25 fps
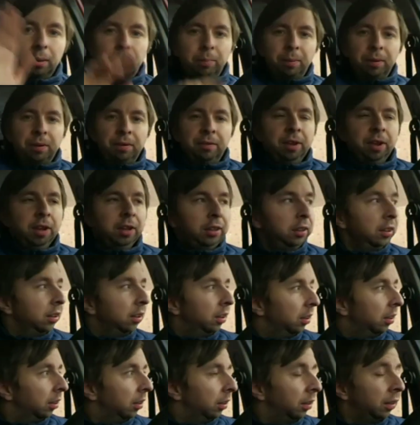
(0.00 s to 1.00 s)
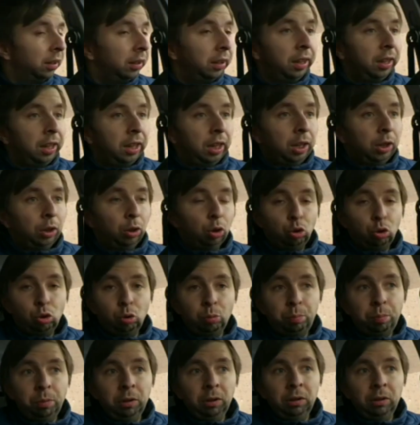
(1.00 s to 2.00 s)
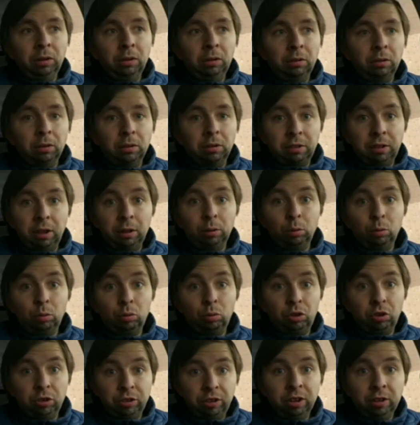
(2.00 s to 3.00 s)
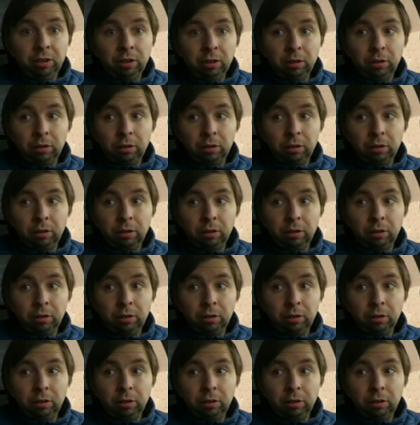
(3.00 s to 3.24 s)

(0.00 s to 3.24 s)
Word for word: привет. Наступил следующий день,